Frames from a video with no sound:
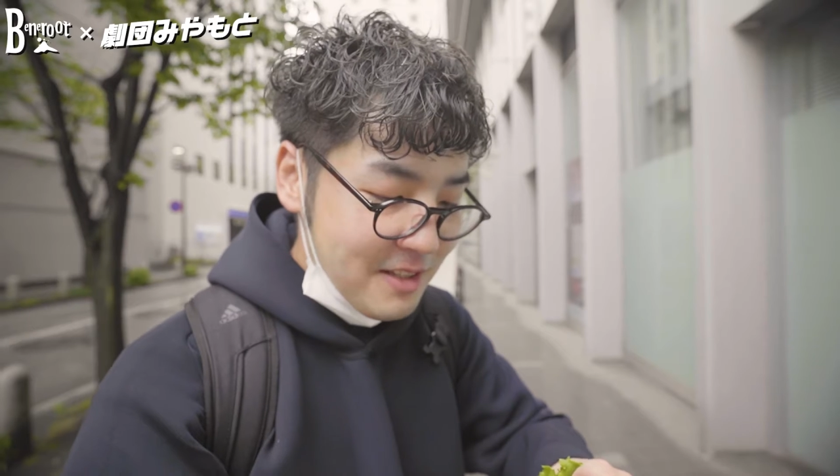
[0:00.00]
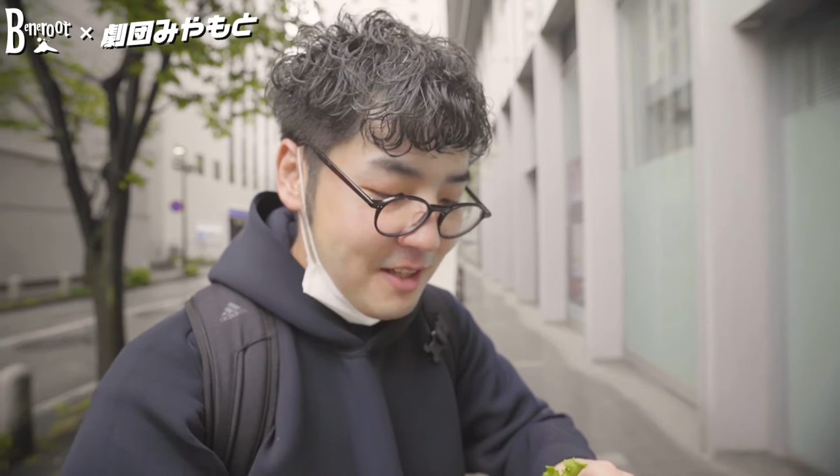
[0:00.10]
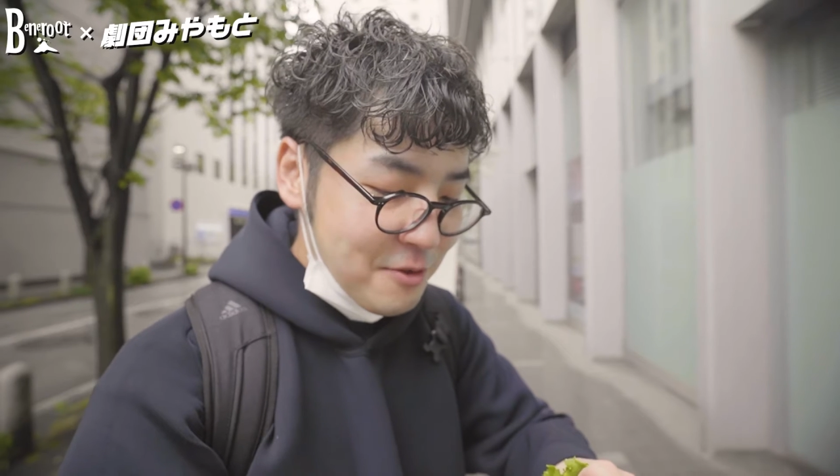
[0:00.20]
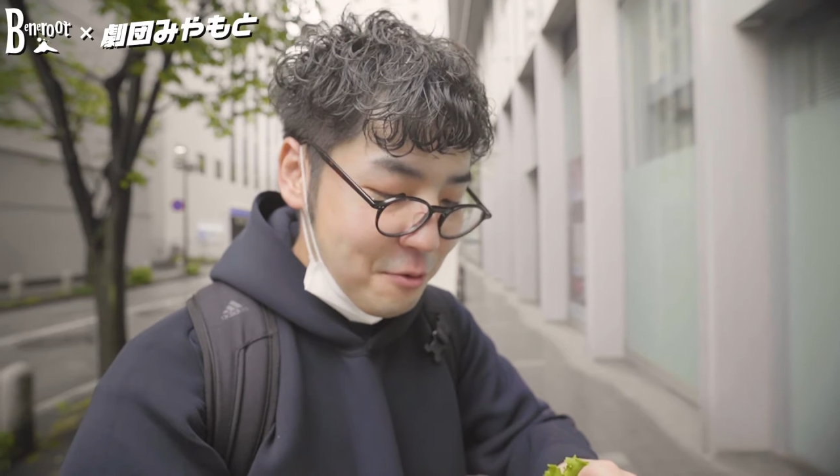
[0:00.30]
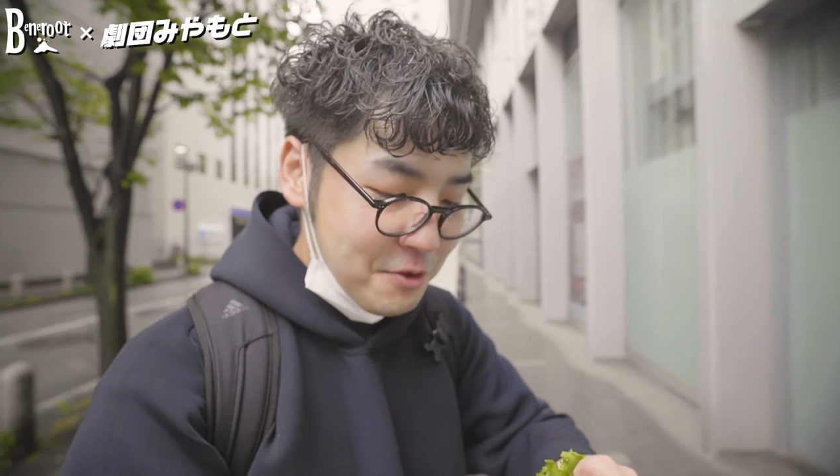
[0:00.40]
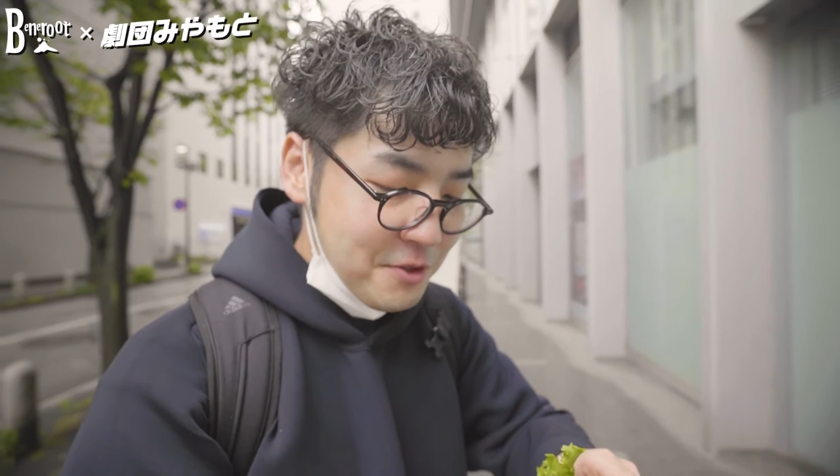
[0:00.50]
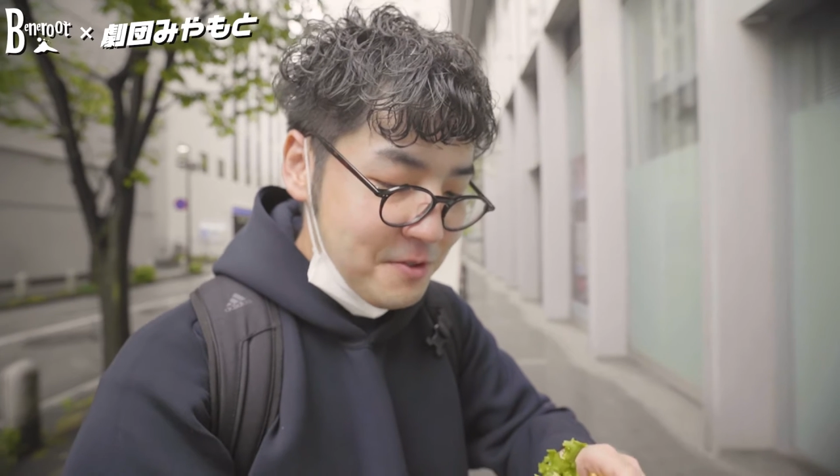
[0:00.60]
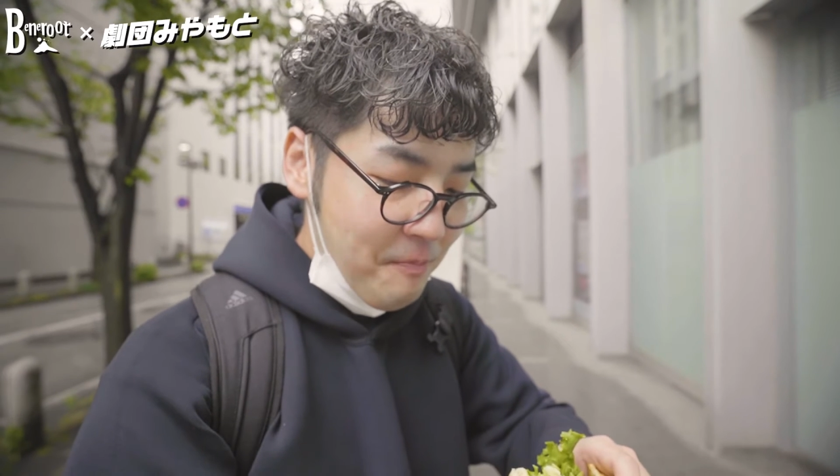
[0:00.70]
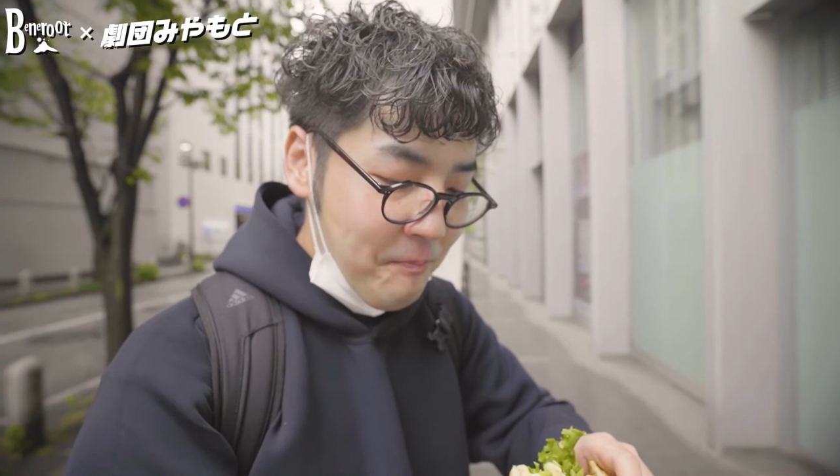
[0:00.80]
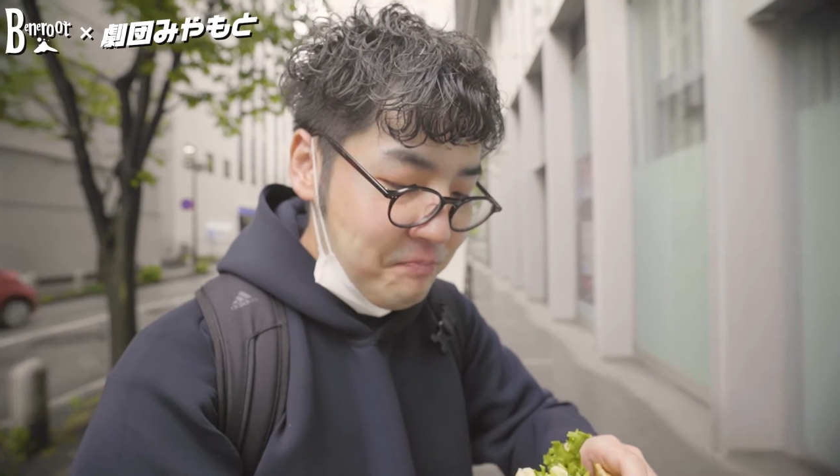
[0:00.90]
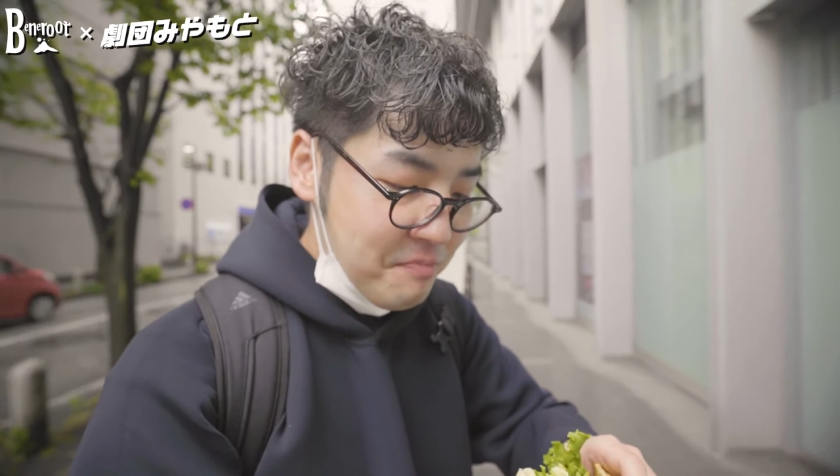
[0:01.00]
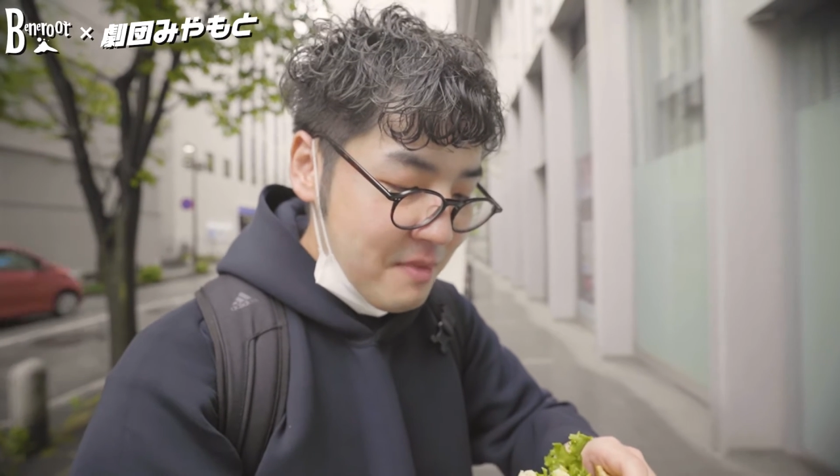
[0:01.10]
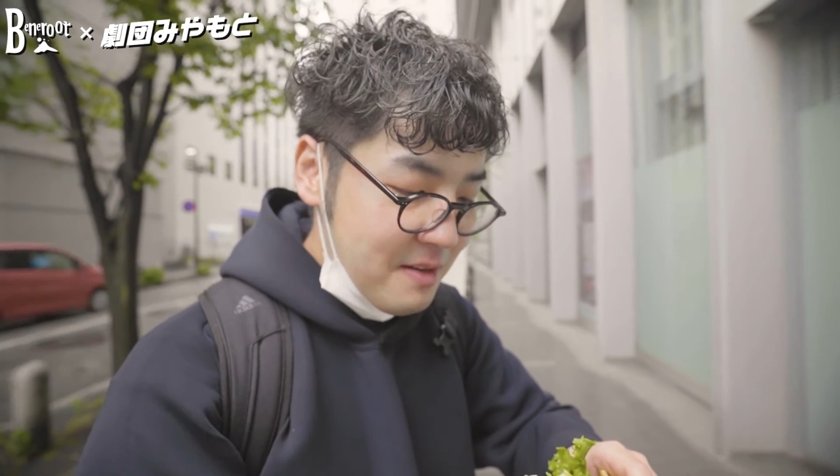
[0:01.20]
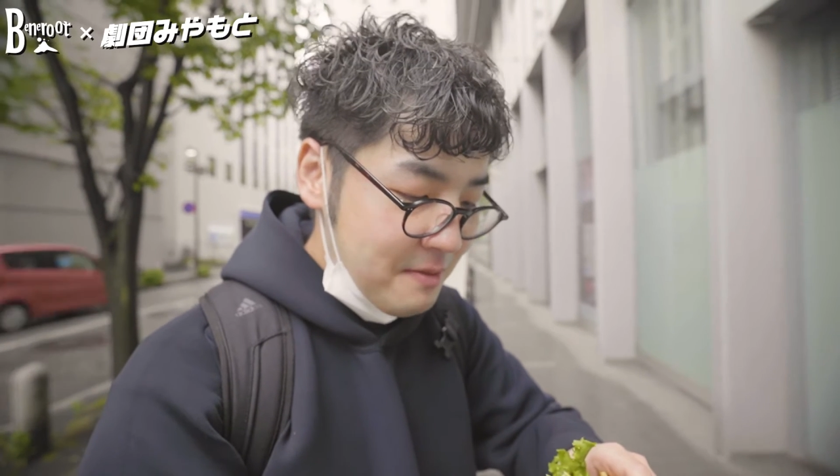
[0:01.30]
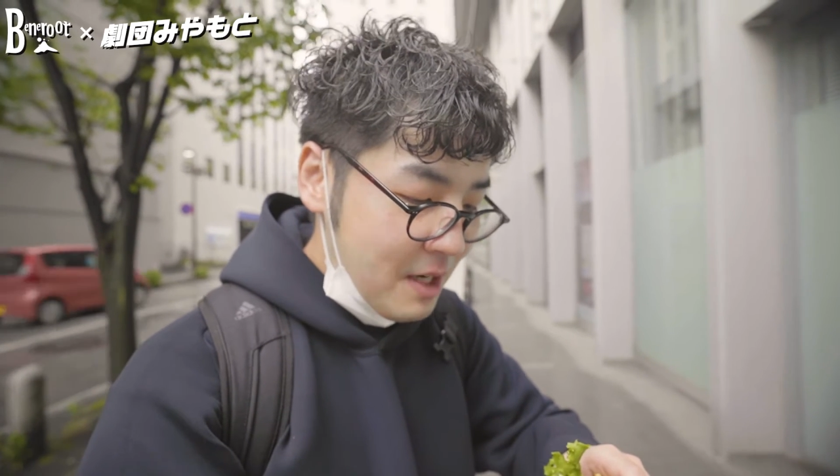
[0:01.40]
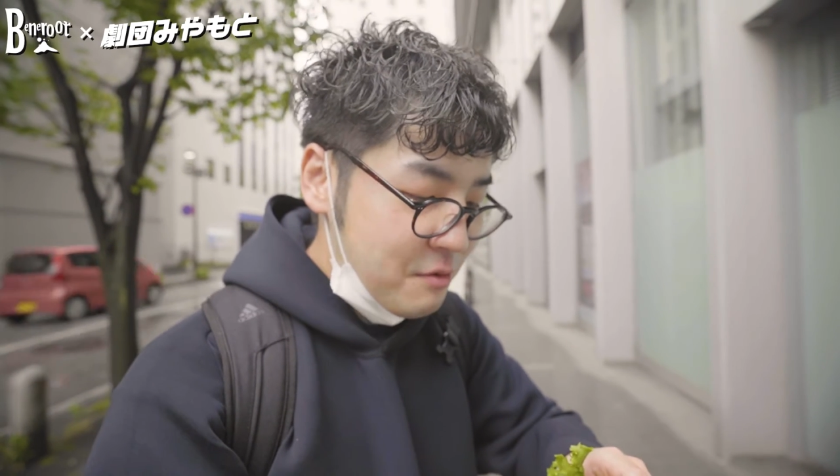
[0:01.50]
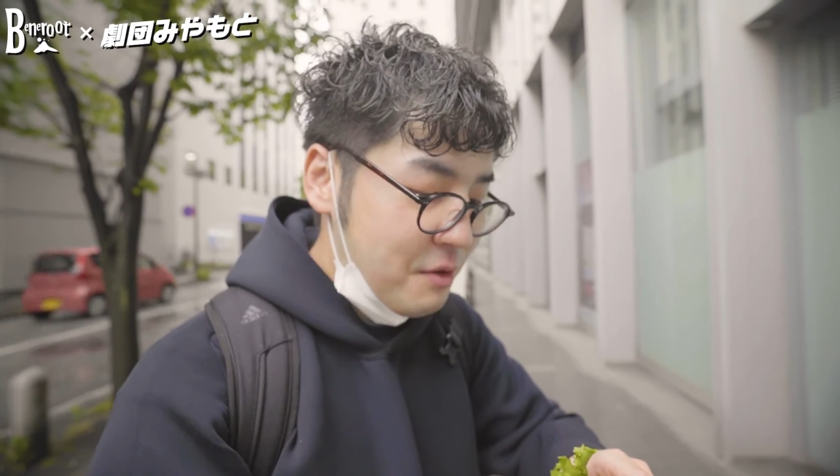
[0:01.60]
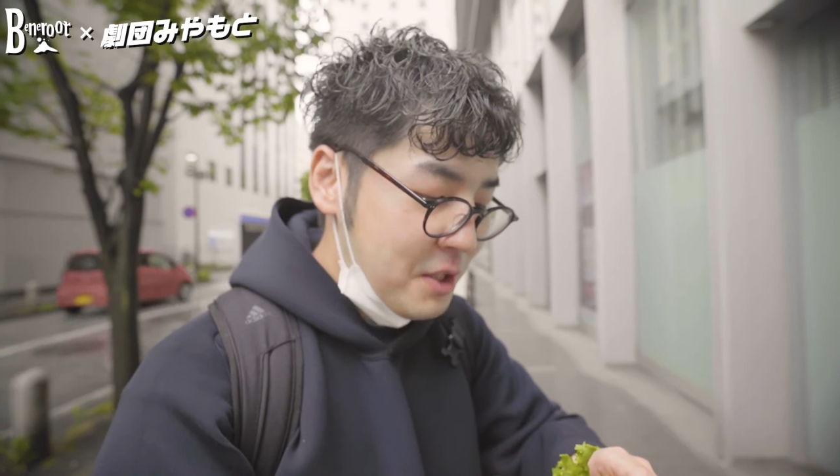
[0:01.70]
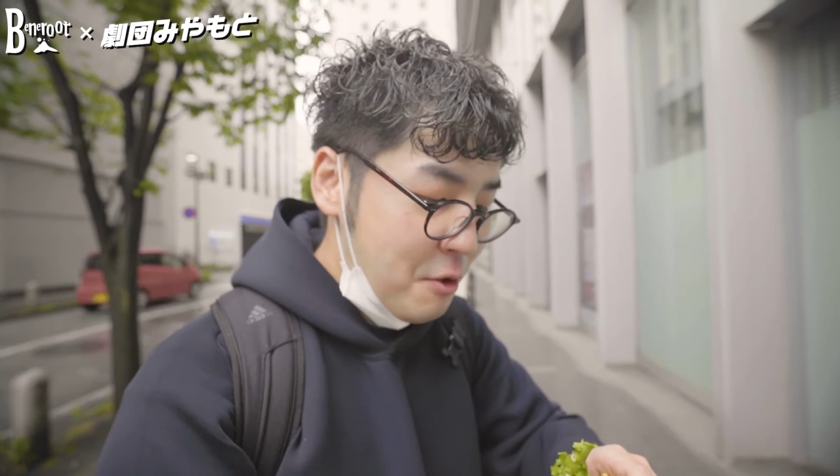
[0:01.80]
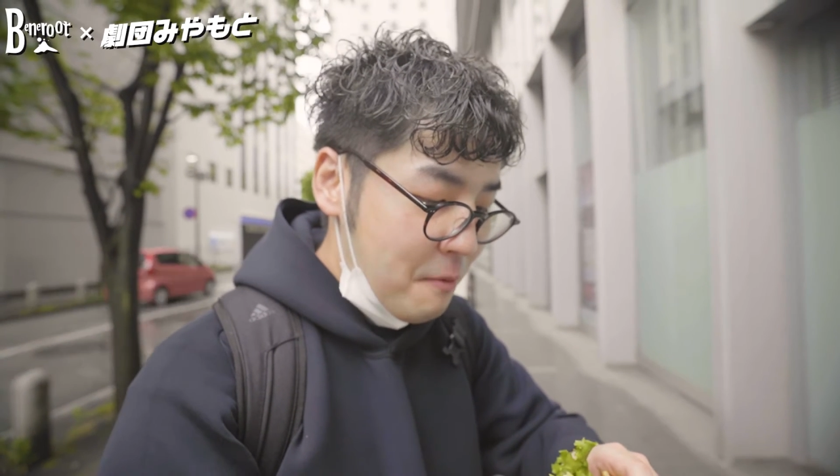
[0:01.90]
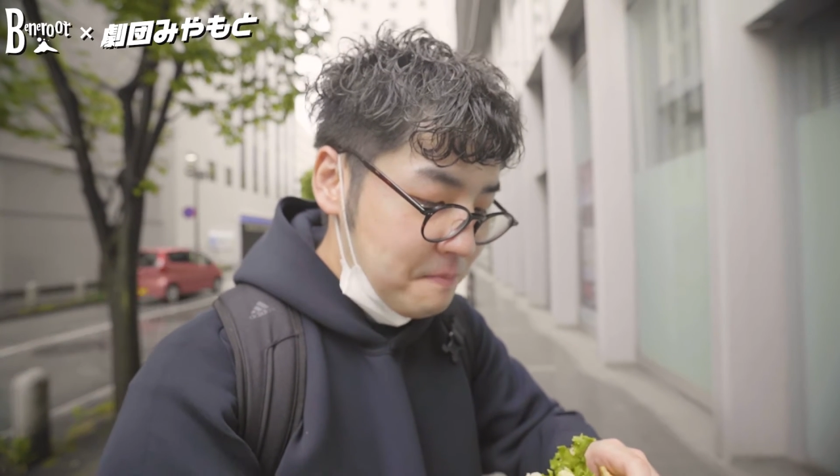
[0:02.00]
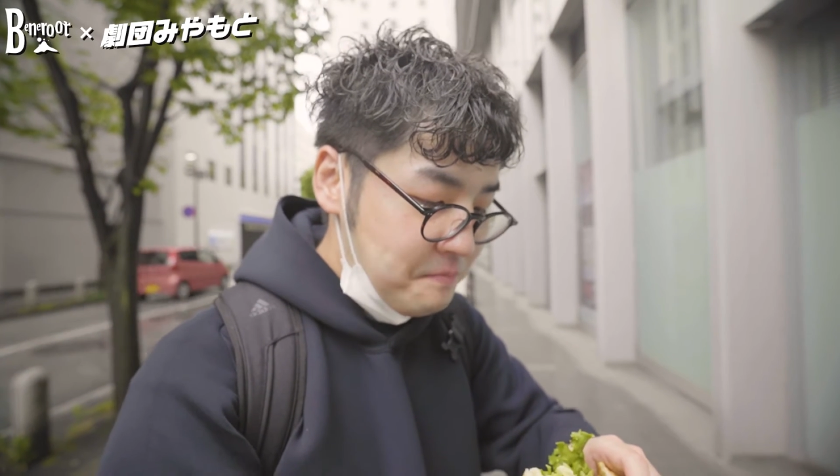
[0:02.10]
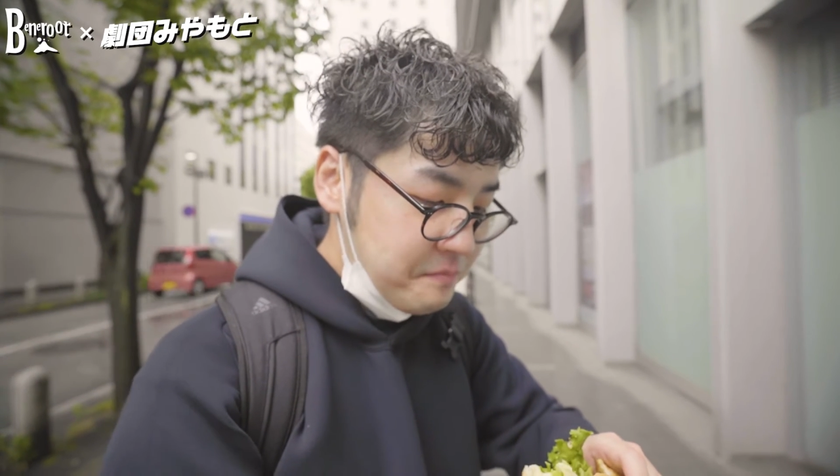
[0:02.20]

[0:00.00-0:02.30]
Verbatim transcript: 大体そういうあとあの